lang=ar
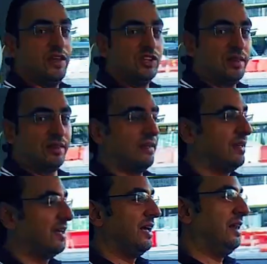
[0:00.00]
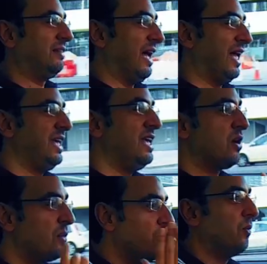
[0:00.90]
اجت
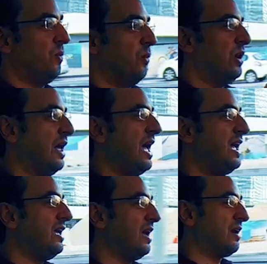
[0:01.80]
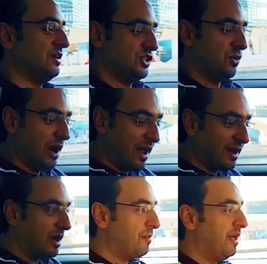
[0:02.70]
التاخير وهي الرجه
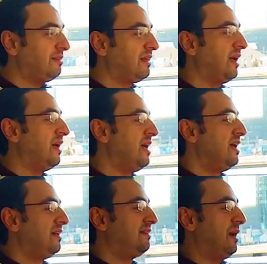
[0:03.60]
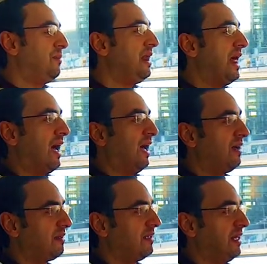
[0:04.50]
ولكن لما انت تعملها
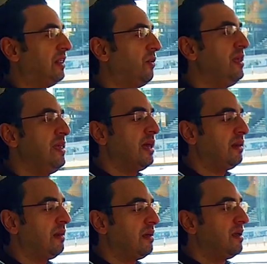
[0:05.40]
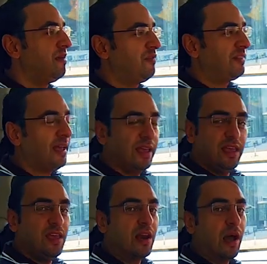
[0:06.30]
يدويا
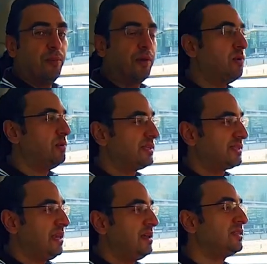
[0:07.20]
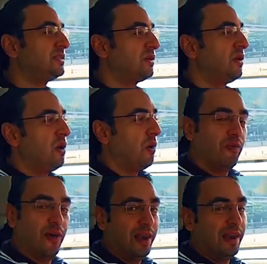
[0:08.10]
فالتغيير عم بيكون سلس
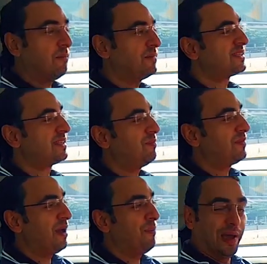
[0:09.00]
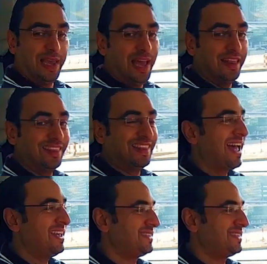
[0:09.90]
وفعلا عم تستمتع بقيادة هاي